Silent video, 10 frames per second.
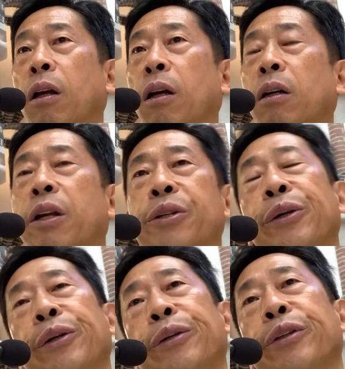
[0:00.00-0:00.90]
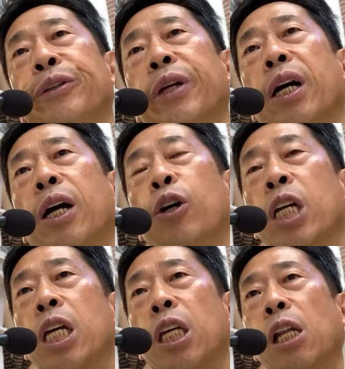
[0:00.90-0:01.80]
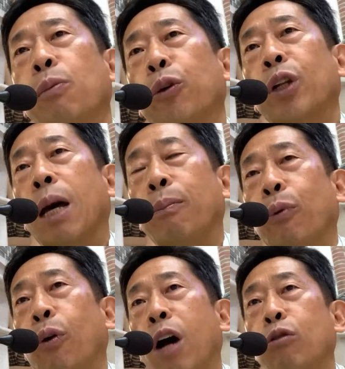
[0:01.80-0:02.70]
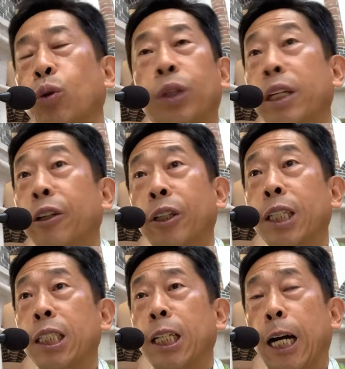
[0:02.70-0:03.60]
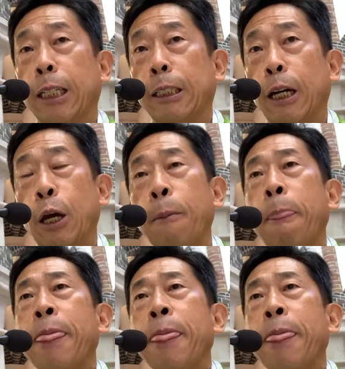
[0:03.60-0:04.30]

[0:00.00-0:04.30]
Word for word: 그래서 이거는 제가 일본은 나쁘고 한국 좋다는 그런 게 아니라